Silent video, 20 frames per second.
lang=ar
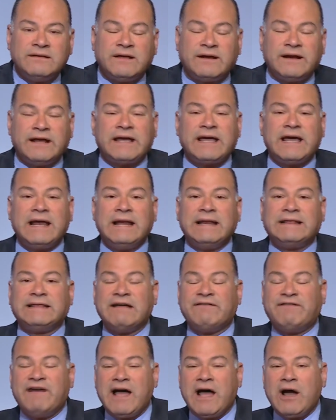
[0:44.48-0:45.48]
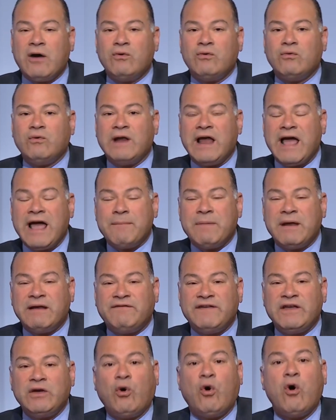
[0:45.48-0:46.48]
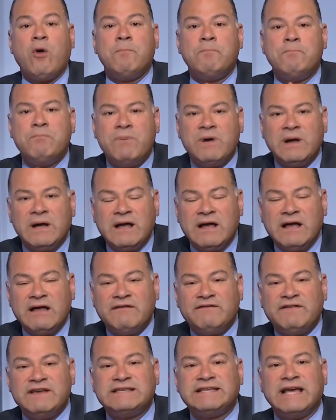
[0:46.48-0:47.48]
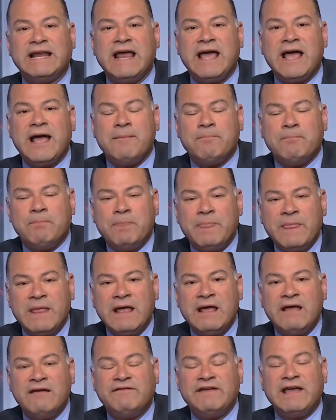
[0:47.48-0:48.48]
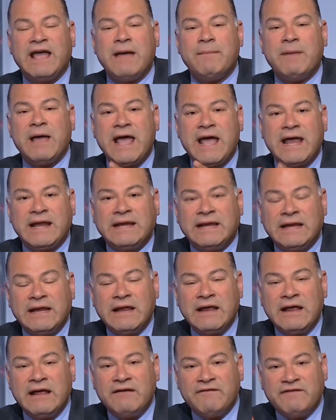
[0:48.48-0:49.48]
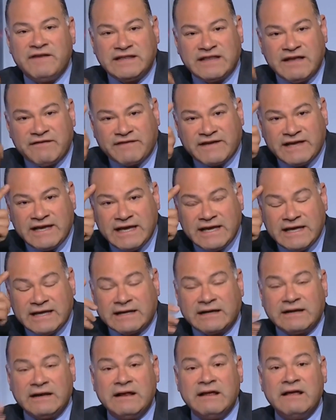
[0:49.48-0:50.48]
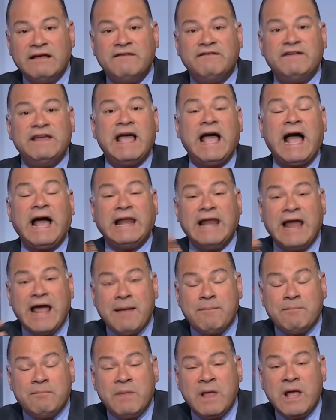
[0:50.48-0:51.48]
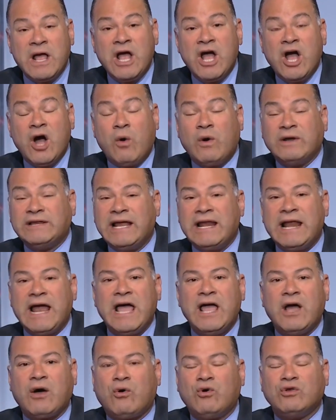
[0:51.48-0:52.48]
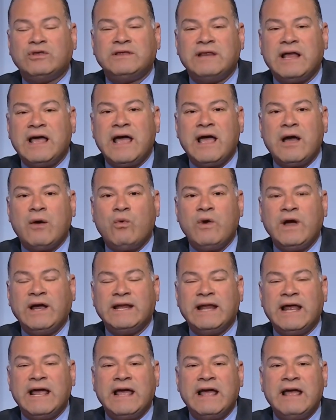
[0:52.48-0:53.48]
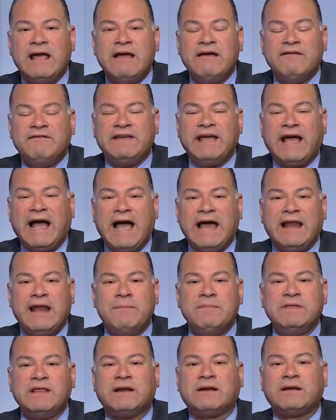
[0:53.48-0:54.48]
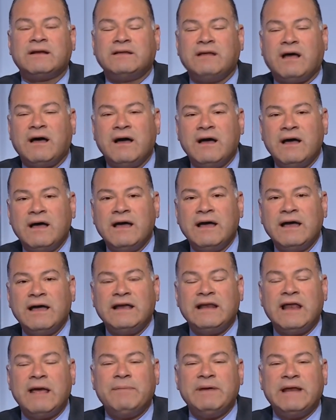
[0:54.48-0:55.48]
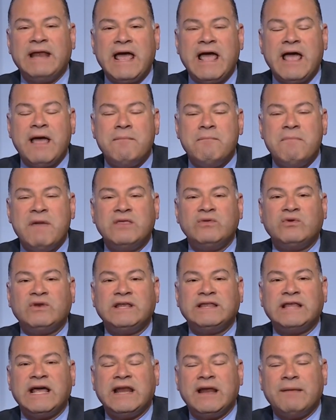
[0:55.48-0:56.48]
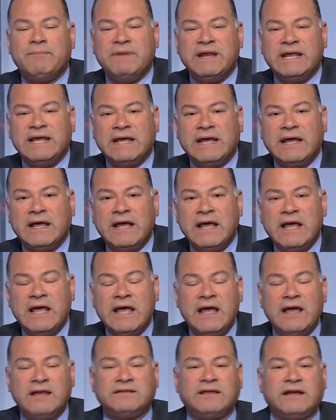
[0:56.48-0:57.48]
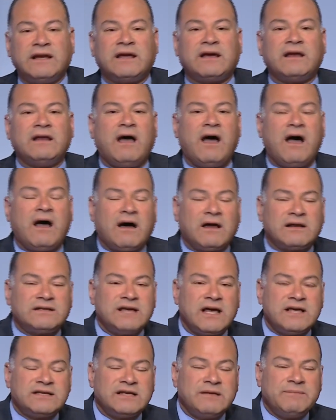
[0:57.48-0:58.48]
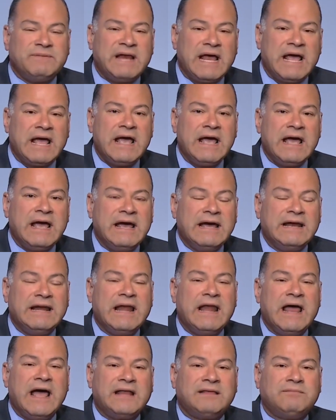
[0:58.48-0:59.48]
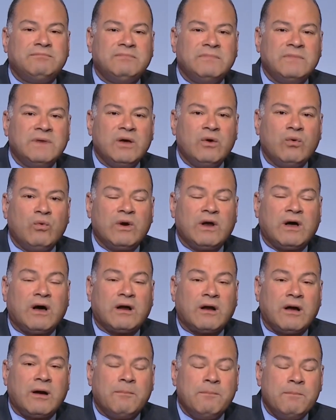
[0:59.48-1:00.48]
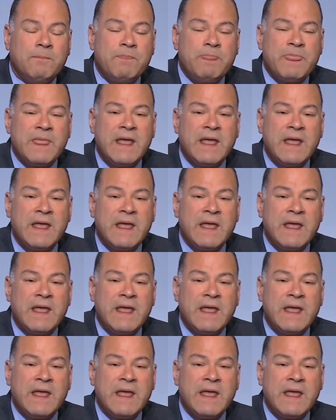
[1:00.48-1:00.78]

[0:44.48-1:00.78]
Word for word: طريق التفاؤل والامل فيه حب فيه سلام فيه امان فيه تفكير فيه احلام هو ده اللي هيقودنا واحنا في حاله من الرضا الى بناء ما نريد ان نبنيه الطريق الاخر سيصل بنا الى الهدم والخراب